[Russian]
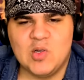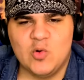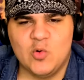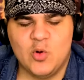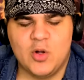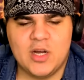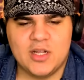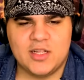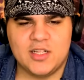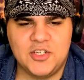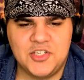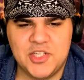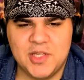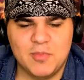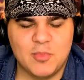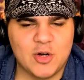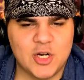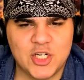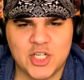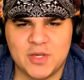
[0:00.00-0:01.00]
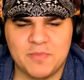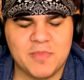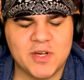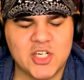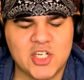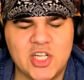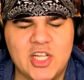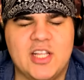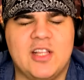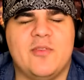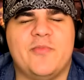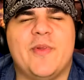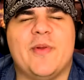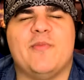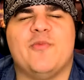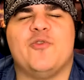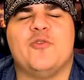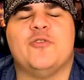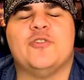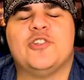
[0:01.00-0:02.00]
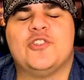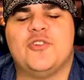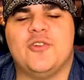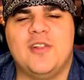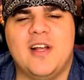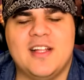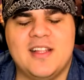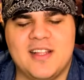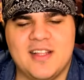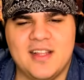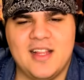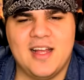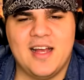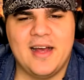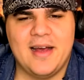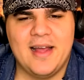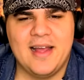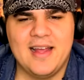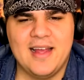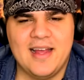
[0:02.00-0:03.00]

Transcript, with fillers: Ух, отлично, мурашки пошли. Это прям то, что надо на